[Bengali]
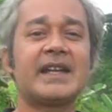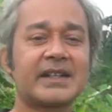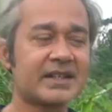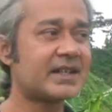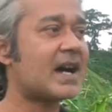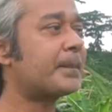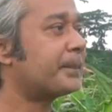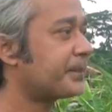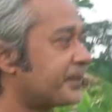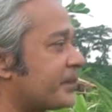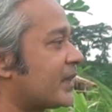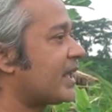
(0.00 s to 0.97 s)
একটি নাম
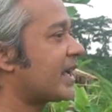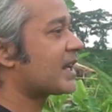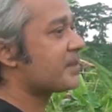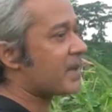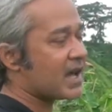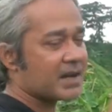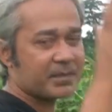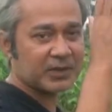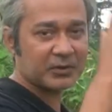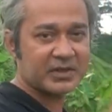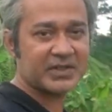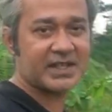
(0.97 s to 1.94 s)
এখানে পাহাড়ে
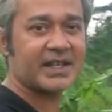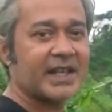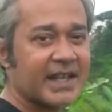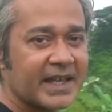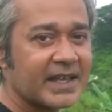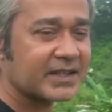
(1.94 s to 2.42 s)
পাদদেশে এই